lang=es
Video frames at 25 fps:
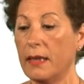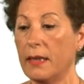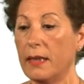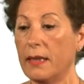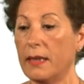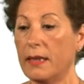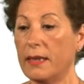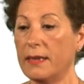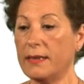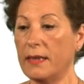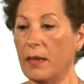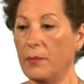
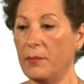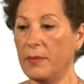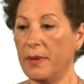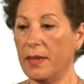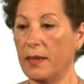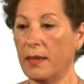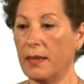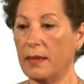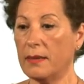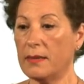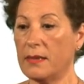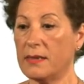Y
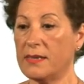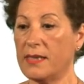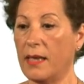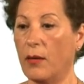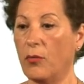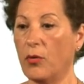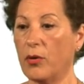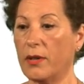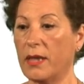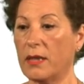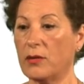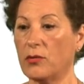también se
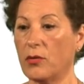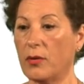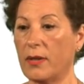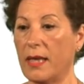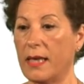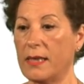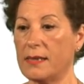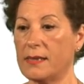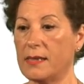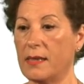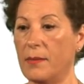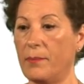aborda todo
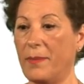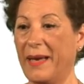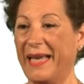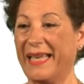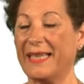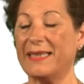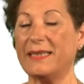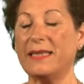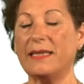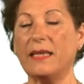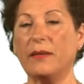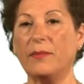ese
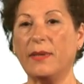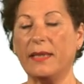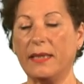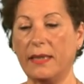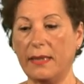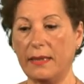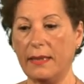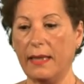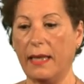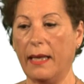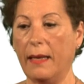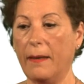paquete de
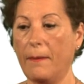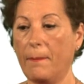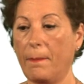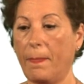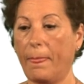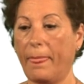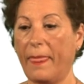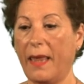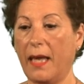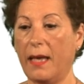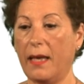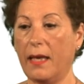medidas
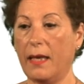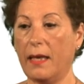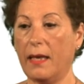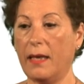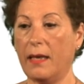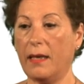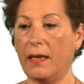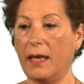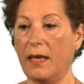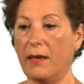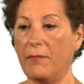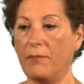
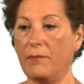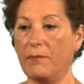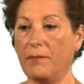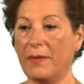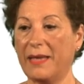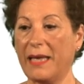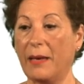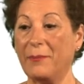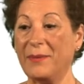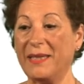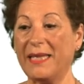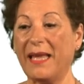eh,
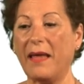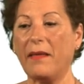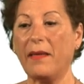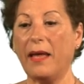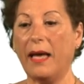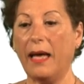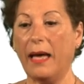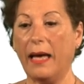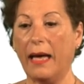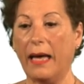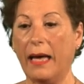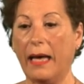
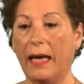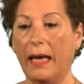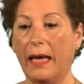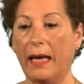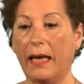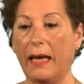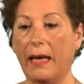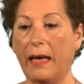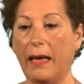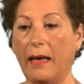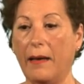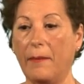encaminadas
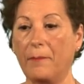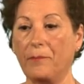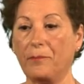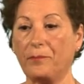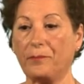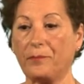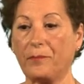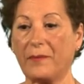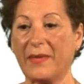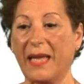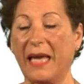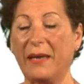a,
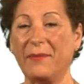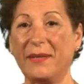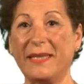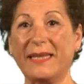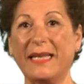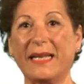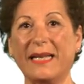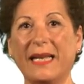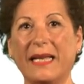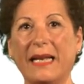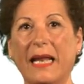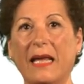mm,
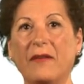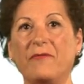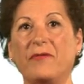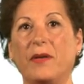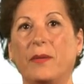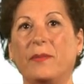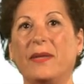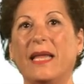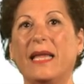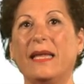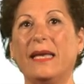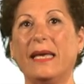evitar que las
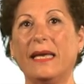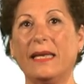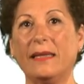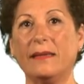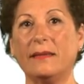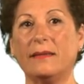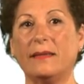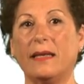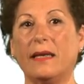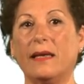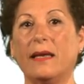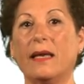enfermedades
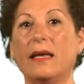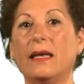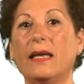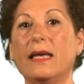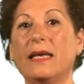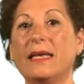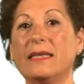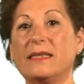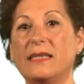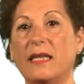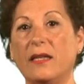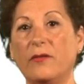entran
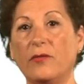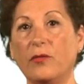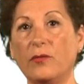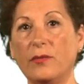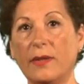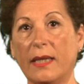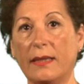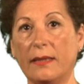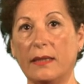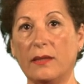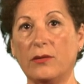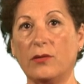y se
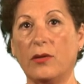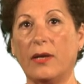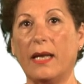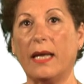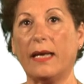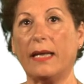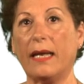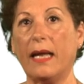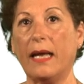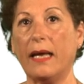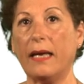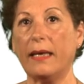difundan dentro de
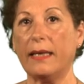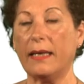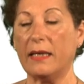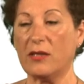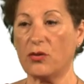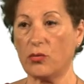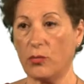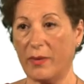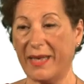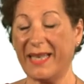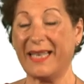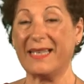las granjas y
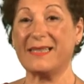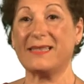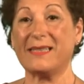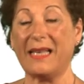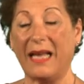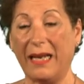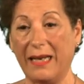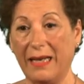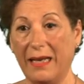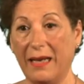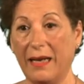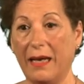a su vez que
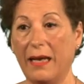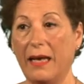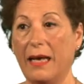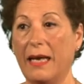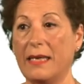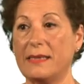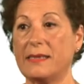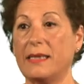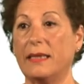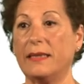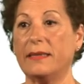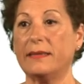salgan
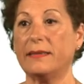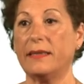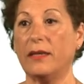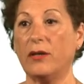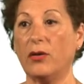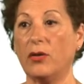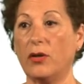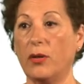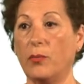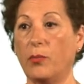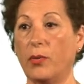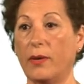hacia el
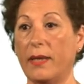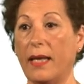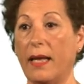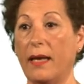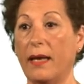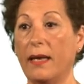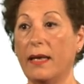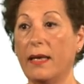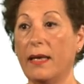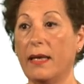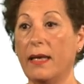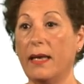exterior y
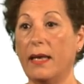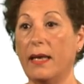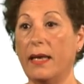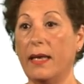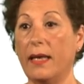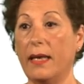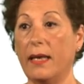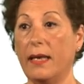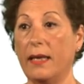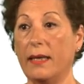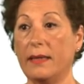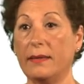puedan
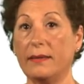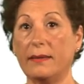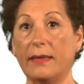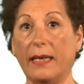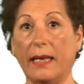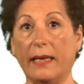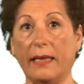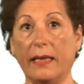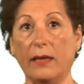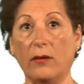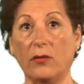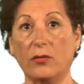eh,
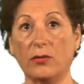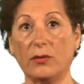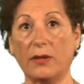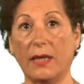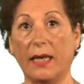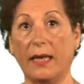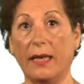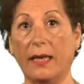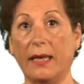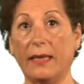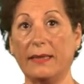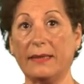entrar en
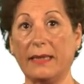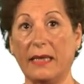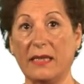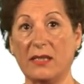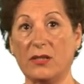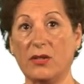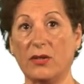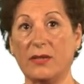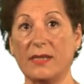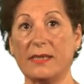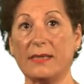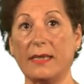otras
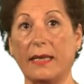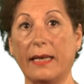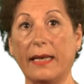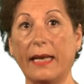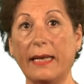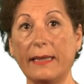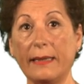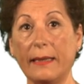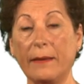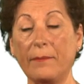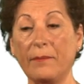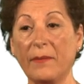instalaciones
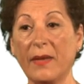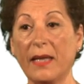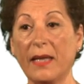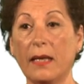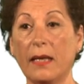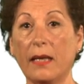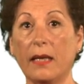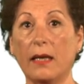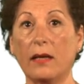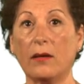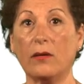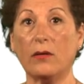cercanas,
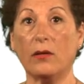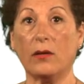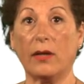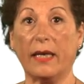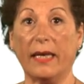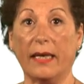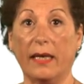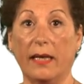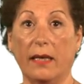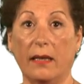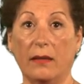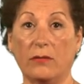lo
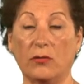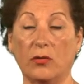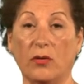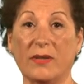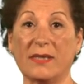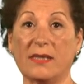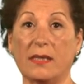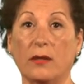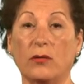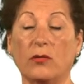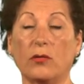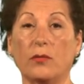que todo
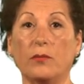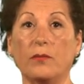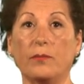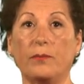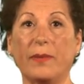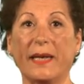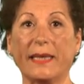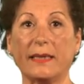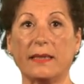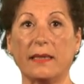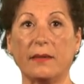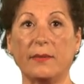ese
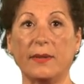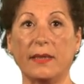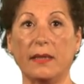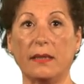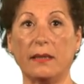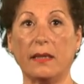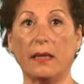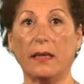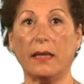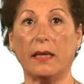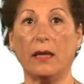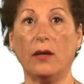paquete de
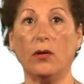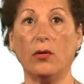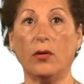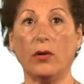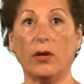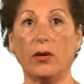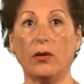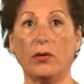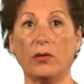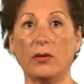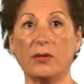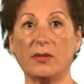medidas que es lo
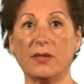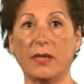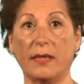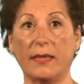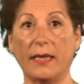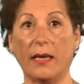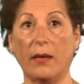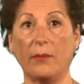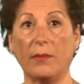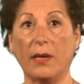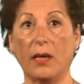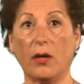que hoy se
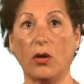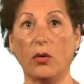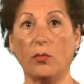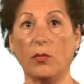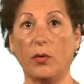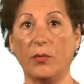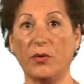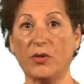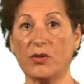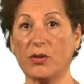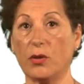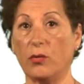llama
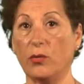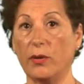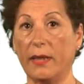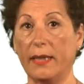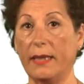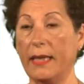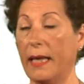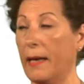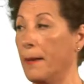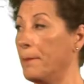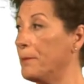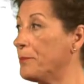como
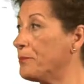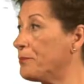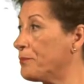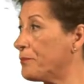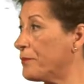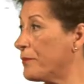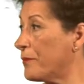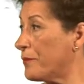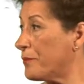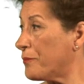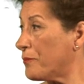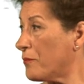bioseguridad
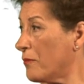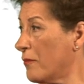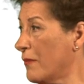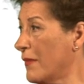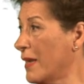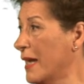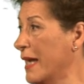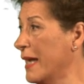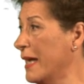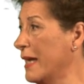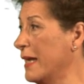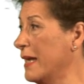
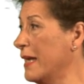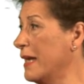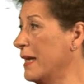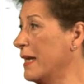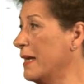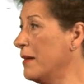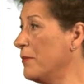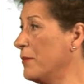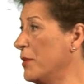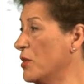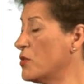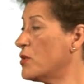
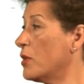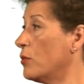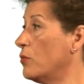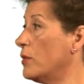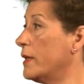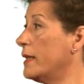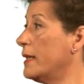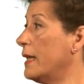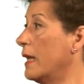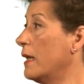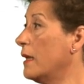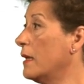eh,
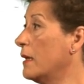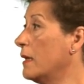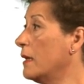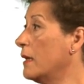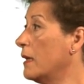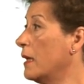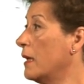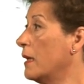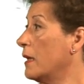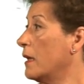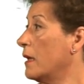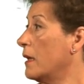bioseguridad.
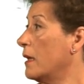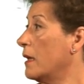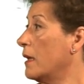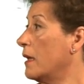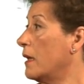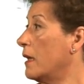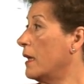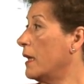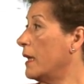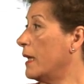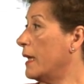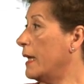
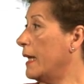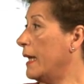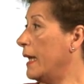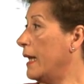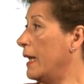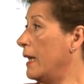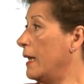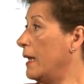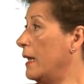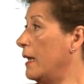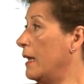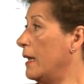
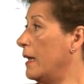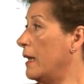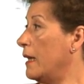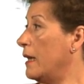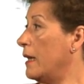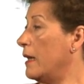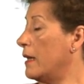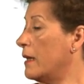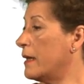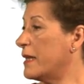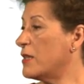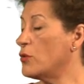
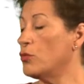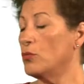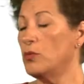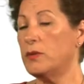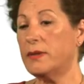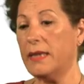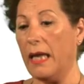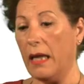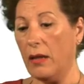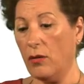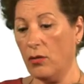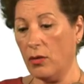El
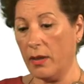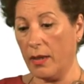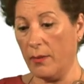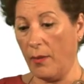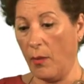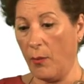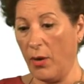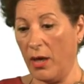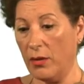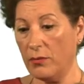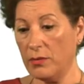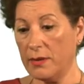resultado que
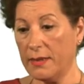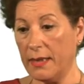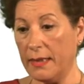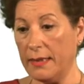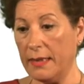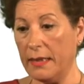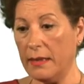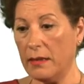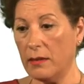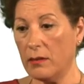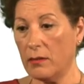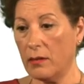vamos a
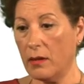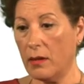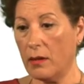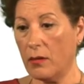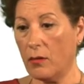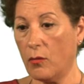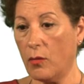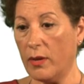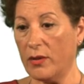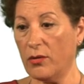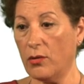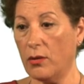obtener
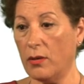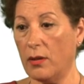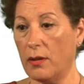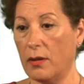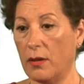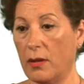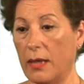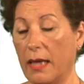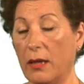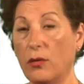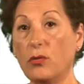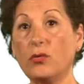eh, cuando
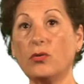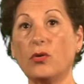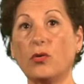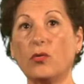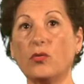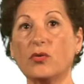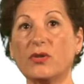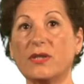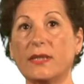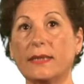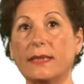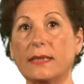el alumno
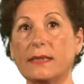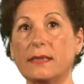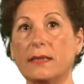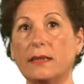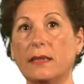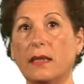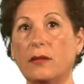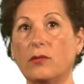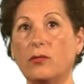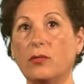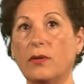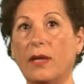cursa esta
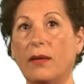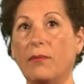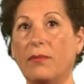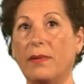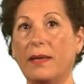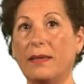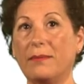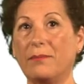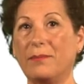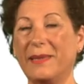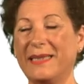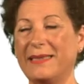asignatura
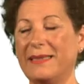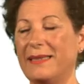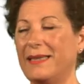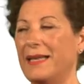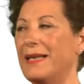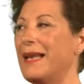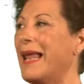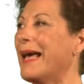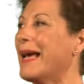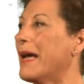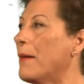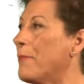va, a
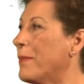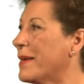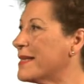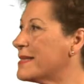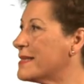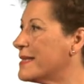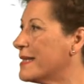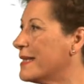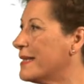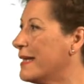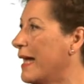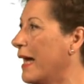tener la
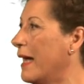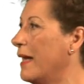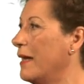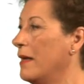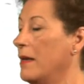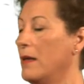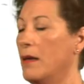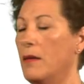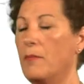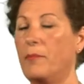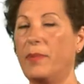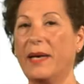capacidad
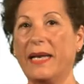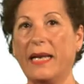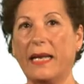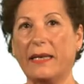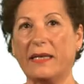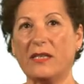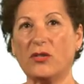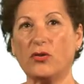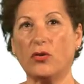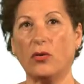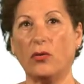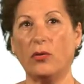para
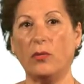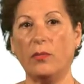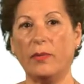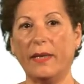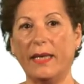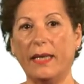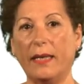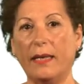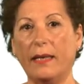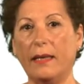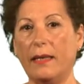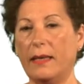
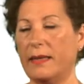resolver el